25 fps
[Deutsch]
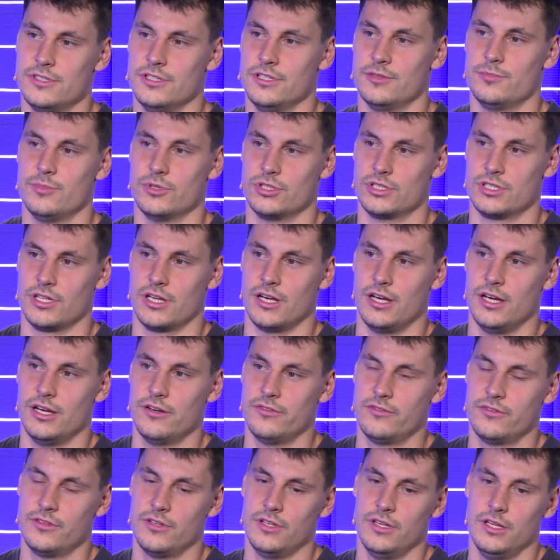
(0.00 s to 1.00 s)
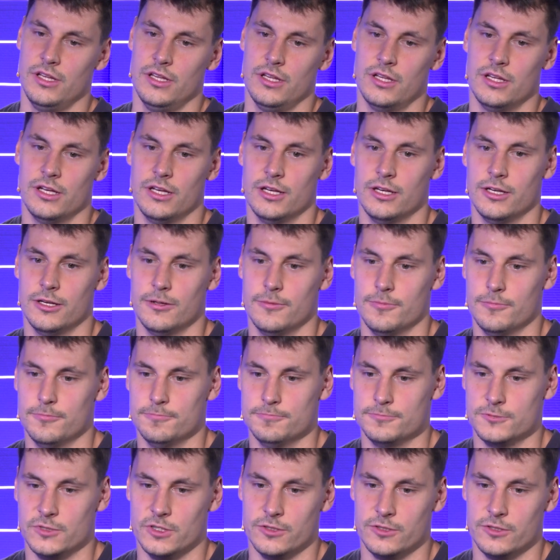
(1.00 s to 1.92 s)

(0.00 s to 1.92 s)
sie nicht bestraft, ähm,